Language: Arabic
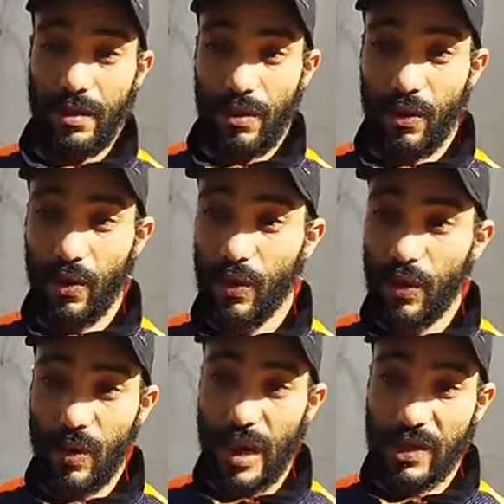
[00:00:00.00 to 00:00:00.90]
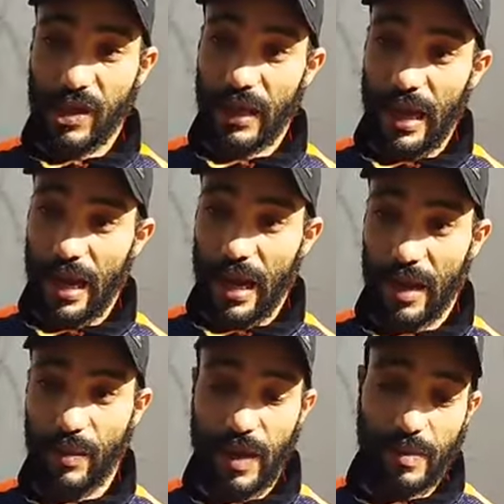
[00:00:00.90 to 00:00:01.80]
وهذا الشيء ضرر
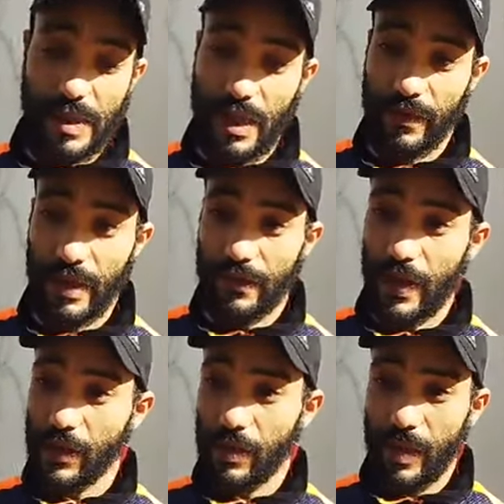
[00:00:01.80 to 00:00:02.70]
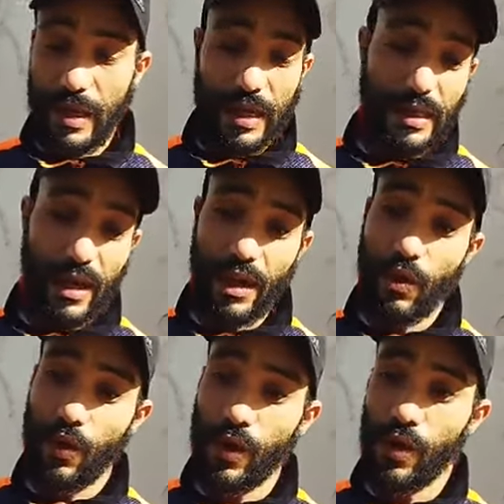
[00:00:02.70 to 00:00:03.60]
كبير بزاف كنتفاجئ بان الدري
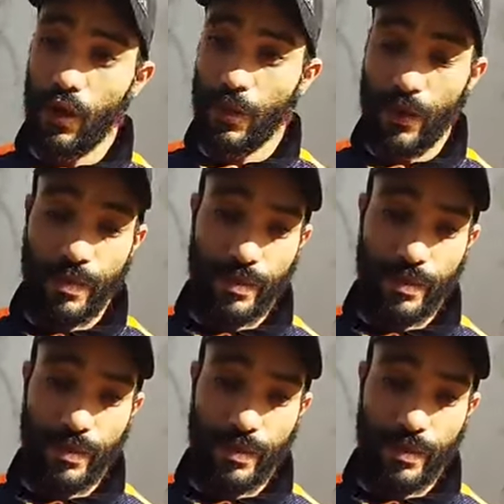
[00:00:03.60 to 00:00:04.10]
كله حبوب